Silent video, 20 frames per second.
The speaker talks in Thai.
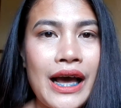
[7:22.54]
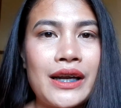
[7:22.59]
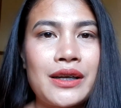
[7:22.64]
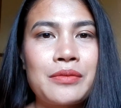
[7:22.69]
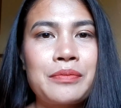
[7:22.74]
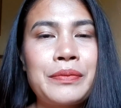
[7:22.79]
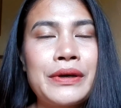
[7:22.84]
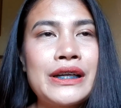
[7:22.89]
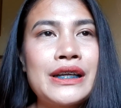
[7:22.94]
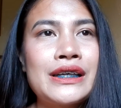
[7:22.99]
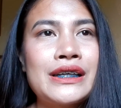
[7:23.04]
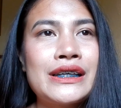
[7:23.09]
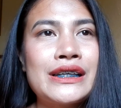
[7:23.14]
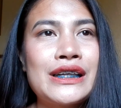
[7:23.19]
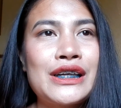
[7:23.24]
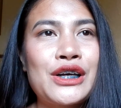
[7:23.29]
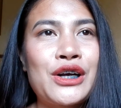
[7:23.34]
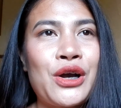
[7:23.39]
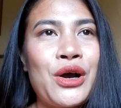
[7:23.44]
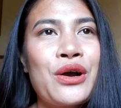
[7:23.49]
ตัดไปเลย
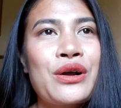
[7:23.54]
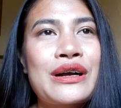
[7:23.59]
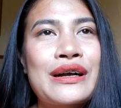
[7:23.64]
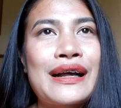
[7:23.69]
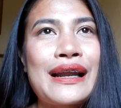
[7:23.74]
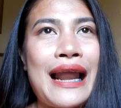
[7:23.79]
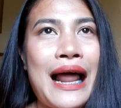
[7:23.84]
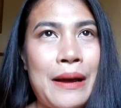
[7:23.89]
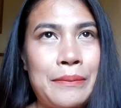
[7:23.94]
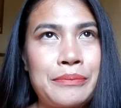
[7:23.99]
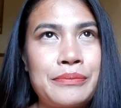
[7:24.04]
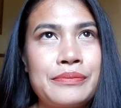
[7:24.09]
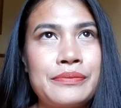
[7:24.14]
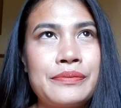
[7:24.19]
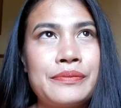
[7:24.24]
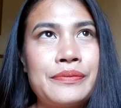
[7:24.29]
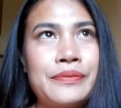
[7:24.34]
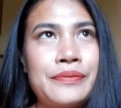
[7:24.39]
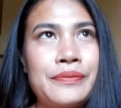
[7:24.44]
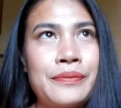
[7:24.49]
แล้วก็กลับ
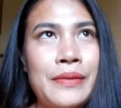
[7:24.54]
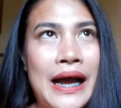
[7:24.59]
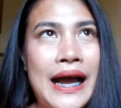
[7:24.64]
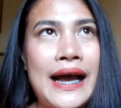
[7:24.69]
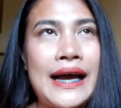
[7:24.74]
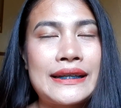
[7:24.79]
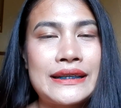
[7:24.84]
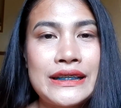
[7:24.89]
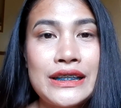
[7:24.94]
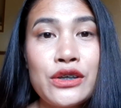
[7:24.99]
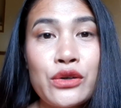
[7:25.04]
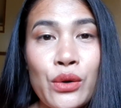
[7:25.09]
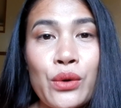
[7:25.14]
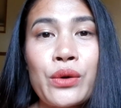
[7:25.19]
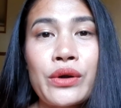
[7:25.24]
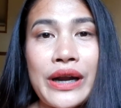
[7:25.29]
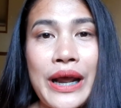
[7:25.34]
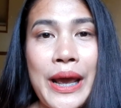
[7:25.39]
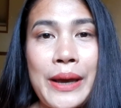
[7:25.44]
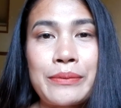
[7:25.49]
มาที่โร
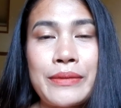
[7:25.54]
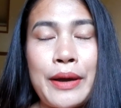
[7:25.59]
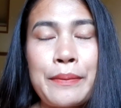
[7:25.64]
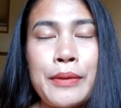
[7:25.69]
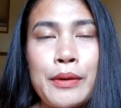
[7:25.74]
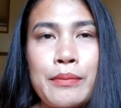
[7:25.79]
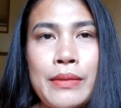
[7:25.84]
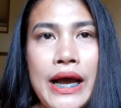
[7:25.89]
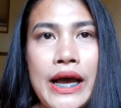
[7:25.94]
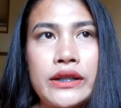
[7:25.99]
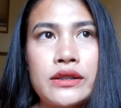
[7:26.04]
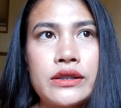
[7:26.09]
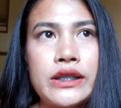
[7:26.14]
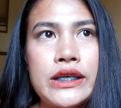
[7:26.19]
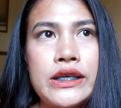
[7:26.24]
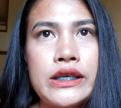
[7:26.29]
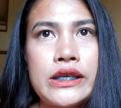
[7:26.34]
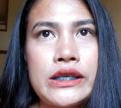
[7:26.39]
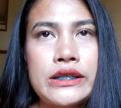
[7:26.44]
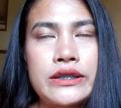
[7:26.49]
งแรมนะประมาณ
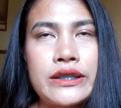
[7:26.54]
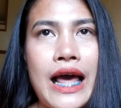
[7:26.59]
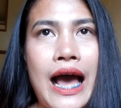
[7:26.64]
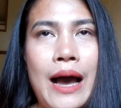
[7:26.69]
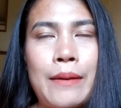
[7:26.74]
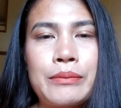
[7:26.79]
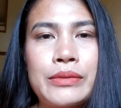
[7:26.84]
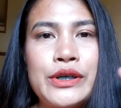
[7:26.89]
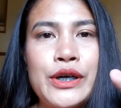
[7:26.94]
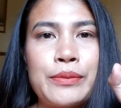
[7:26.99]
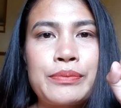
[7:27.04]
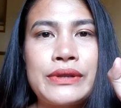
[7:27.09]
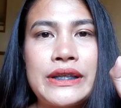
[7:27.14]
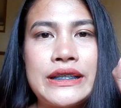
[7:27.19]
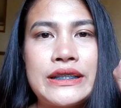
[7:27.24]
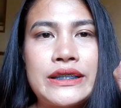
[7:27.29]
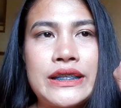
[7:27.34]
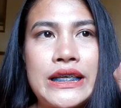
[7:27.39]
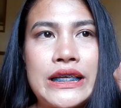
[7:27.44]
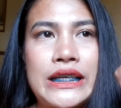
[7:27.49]
ตี 3เกือบ
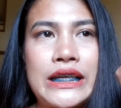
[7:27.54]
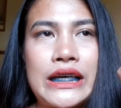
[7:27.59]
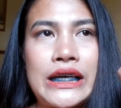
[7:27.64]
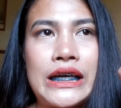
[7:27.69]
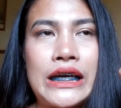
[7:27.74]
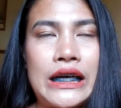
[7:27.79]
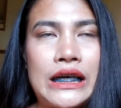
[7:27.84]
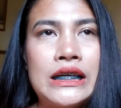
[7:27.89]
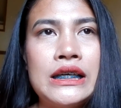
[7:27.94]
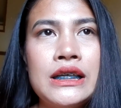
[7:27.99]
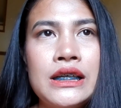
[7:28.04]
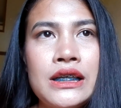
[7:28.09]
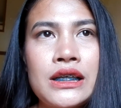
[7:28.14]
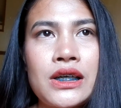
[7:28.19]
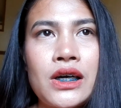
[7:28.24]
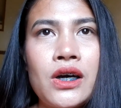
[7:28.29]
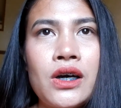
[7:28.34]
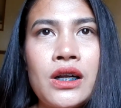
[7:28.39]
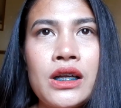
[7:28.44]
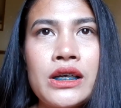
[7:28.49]
ตี 4นะคะ
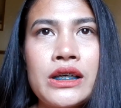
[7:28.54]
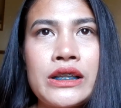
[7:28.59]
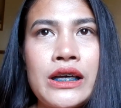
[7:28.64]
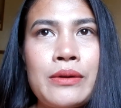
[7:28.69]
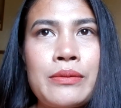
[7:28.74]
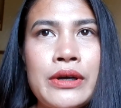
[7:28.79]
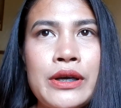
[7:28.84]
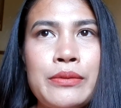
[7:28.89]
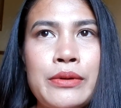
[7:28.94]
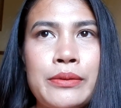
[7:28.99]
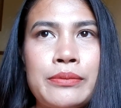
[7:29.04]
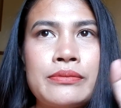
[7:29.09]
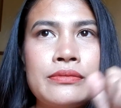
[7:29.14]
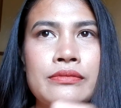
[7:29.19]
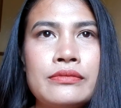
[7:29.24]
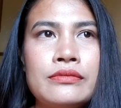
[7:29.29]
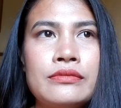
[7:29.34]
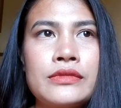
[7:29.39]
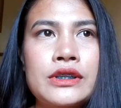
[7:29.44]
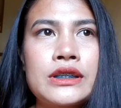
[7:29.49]
ก็เลยทำให้แบบ
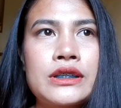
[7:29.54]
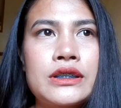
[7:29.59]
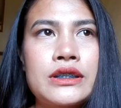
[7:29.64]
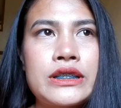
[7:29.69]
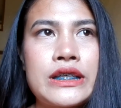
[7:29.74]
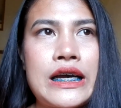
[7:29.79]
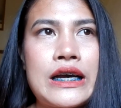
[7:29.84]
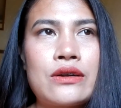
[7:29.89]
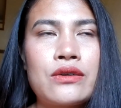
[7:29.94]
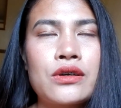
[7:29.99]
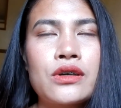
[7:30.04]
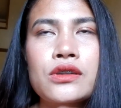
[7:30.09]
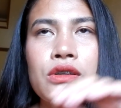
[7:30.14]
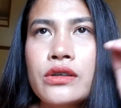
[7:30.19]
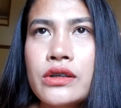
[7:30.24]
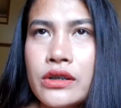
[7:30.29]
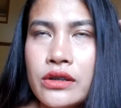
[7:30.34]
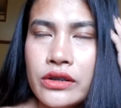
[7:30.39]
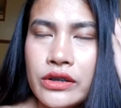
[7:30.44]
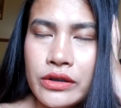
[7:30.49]
ตื่นเช้าแล้วก็
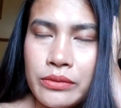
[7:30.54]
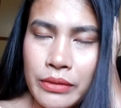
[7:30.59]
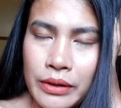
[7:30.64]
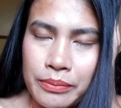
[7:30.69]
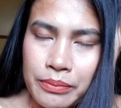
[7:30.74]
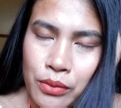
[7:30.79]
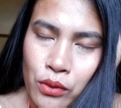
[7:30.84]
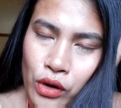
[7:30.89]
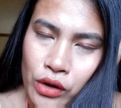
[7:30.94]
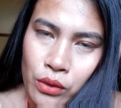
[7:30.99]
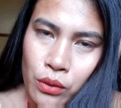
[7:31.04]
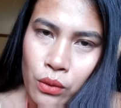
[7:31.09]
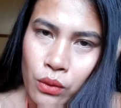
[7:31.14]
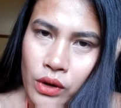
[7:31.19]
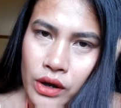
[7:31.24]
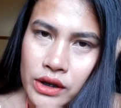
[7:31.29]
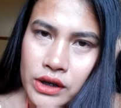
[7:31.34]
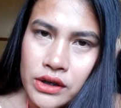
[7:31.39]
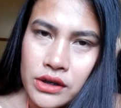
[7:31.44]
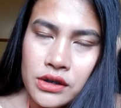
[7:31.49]
ตอนนี้ก็ยังแบบปวด
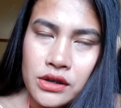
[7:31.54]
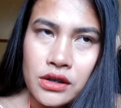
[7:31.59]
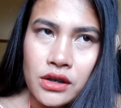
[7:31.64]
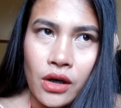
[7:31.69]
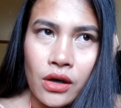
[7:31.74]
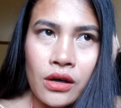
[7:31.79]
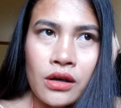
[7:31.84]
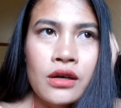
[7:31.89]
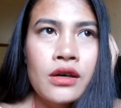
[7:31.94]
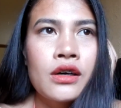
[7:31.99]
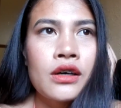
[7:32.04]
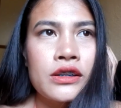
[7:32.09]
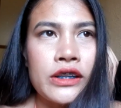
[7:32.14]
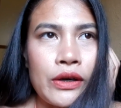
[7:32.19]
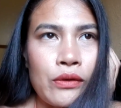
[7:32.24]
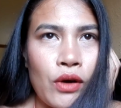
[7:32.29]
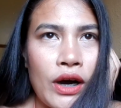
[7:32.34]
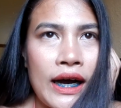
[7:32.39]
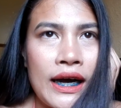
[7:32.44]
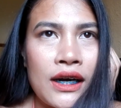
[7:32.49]
หัวนิดนึงเนาะ
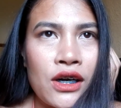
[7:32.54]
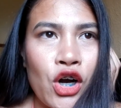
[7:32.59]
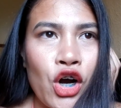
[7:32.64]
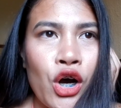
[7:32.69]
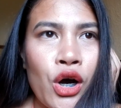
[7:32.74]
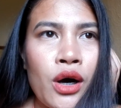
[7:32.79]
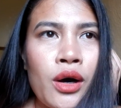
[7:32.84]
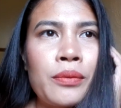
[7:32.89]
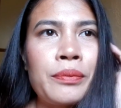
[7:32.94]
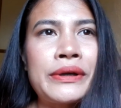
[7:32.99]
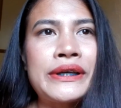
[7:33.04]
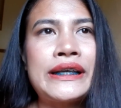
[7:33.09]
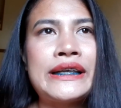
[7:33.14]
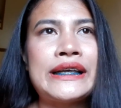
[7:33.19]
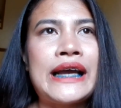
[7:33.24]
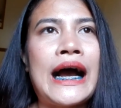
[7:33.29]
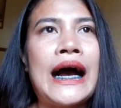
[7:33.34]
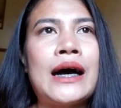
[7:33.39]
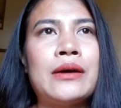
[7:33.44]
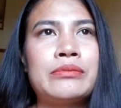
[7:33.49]
แต่ว่าก็พ
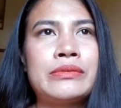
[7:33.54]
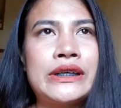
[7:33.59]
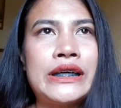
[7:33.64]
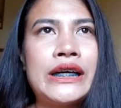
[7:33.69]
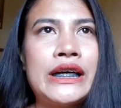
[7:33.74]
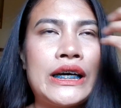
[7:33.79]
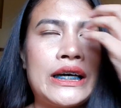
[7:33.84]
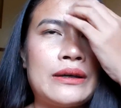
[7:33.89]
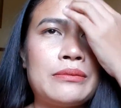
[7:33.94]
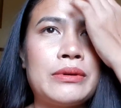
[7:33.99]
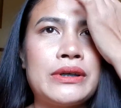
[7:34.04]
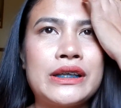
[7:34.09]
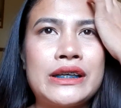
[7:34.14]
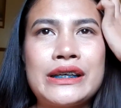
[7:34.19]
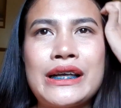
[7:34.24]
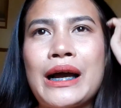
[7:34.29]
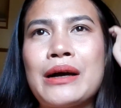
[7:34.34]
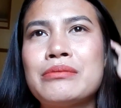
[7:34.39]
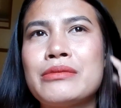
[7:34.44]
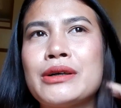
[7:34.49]
ยายามนะคะพ
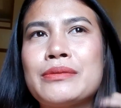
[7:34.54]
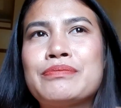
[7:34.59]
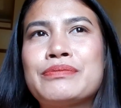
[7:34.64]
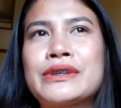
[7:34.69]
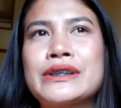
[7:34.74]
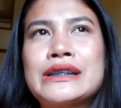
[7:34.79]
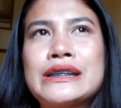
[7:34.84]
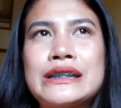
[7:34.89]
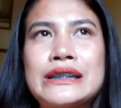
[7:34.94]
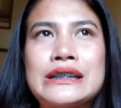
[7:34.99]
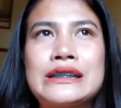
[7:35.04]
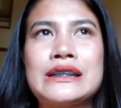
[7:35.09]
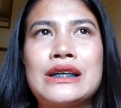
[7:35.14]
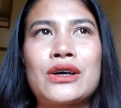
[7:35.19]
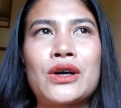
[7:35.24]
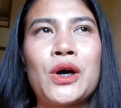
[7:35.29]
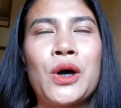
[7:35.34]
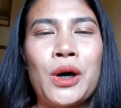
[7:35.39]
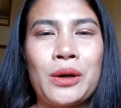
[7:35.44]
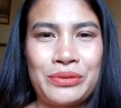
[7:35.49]
ยายามแบบตื่น
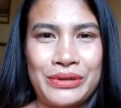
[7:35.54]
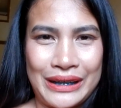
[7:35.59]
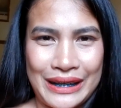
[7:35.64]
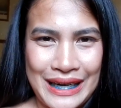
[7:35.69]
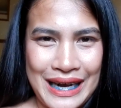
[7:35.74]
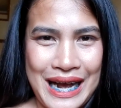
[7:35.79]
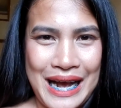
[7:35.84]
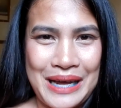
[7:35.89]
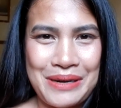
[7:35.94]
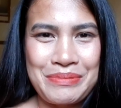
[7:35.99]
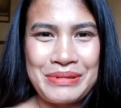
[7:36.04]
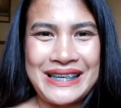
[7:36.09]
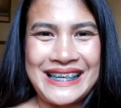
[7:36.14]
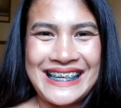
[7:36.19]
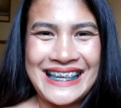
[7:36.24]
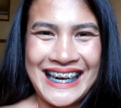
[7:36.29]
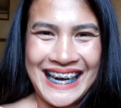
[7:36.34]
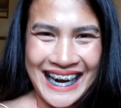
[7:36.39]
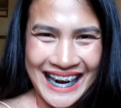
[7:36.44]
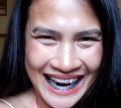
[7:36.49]
แล้วก็หอบสังขารไป
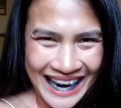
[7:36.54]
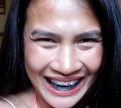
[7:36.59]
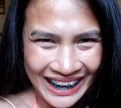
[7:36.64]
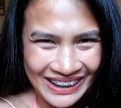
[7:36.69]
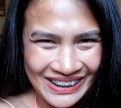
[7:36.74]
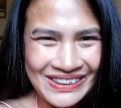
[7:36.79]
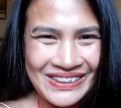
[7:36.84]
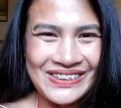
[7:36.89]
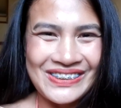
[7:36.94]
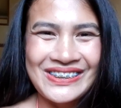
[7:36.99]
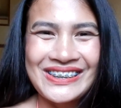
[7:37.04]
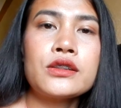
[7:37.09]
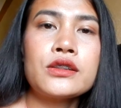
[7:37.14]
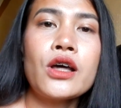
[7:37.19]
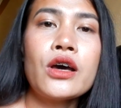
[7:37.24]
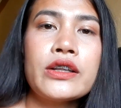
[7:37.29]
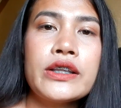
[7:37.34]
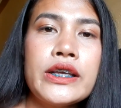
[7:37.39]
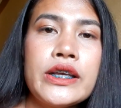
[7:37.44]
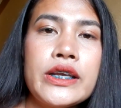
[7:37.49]
กินข้าว
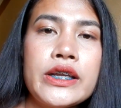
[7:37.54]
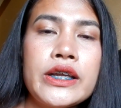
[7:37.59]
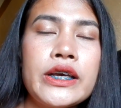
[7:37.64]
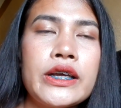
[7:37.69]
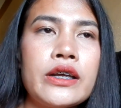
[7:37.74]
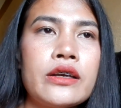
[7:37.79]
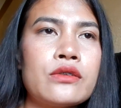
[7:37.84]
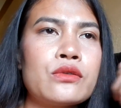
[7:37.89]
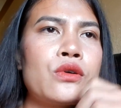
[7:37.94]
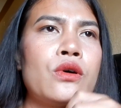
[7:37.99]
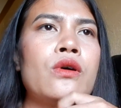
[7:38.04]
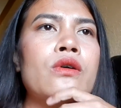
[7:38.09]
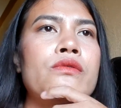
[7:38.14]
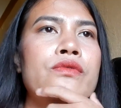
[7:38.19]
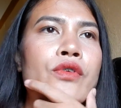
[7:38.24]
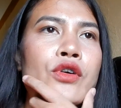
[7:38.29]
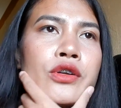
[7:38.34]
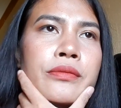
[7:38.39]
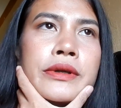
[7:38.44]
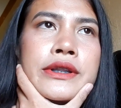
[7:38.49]
ตอนนี้เนี่ยทุกคน
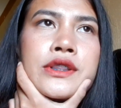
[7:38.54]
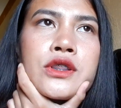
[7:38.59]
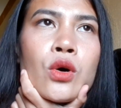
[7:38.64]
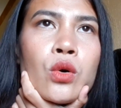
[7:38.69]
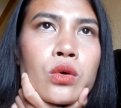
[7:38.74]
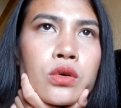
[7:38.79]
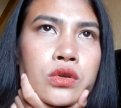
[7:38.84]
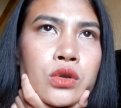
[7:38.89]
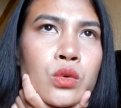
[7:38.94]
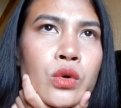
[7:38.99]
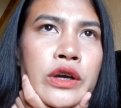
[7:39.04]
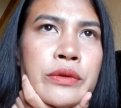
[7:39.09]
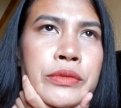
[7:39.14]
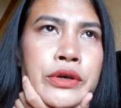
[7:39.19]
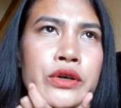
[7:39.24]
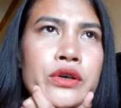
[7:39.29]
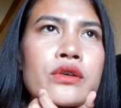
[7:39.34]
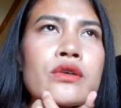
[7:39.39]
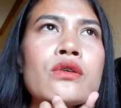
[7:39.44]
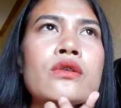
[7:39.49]
ฝนมันตกด้วยเห
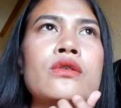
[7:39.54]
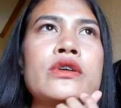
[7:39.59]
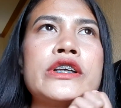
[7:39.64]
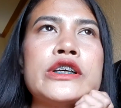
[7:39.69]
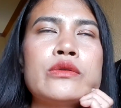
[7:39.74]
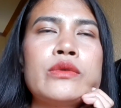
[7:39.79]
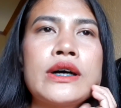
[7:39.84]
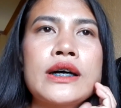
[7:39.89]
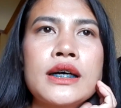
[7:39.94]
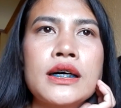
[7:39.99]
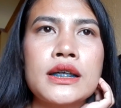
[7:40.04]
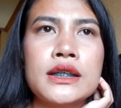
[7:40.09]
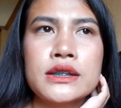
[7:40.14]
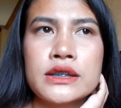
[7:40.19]
มียวก็คงคิดว่า